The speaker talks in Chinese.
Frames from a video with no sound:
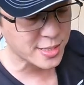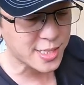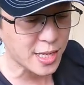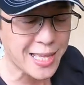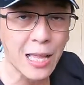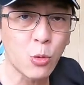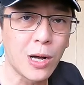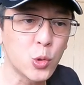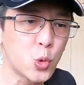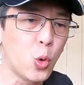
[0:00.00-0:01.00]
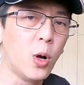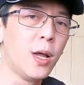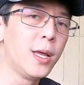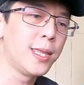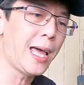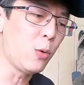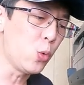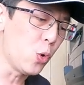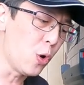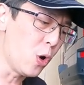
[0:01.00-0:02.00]
个这个弹簧座。那
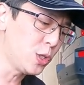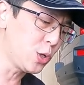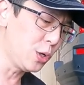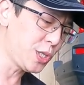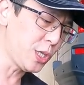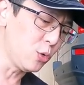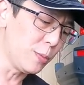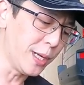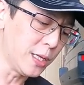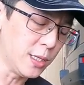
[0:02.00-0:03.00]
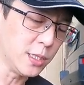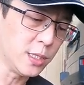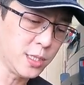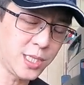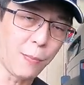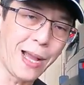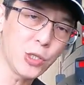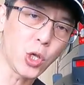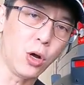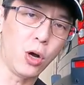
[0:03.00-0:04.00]
我有请我们小
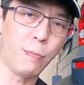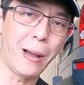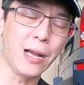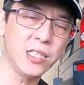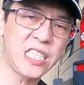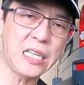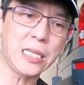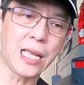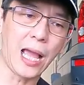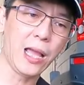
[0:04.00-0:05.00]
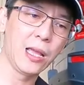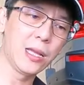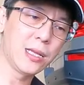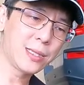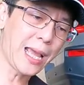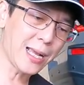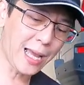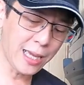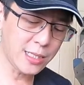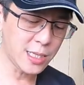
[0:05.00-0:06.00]
帮手哈帮经理啊，大
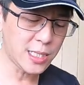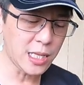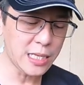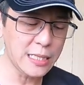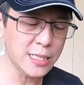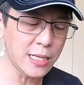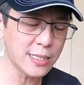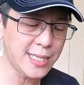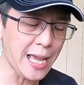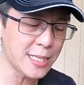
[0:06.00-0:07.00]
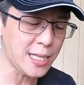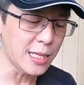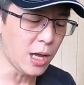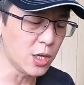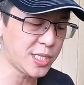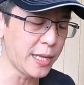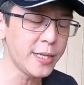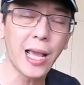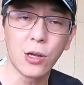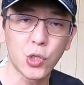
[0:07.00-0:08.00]
概这些零件的价钱哈整
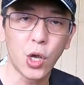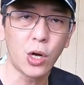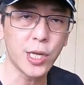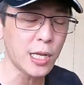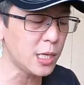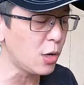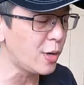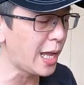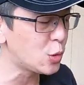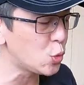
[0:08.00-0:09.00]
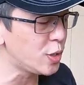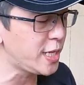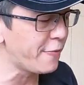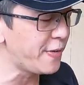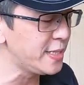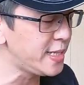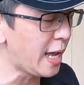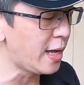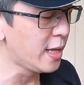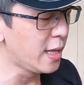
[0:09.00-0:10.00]
理好之后跟各位来做一下分享。
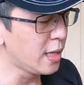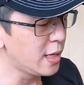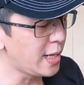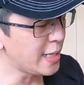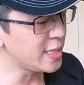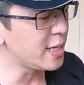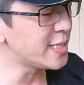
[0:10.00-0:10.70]
来，这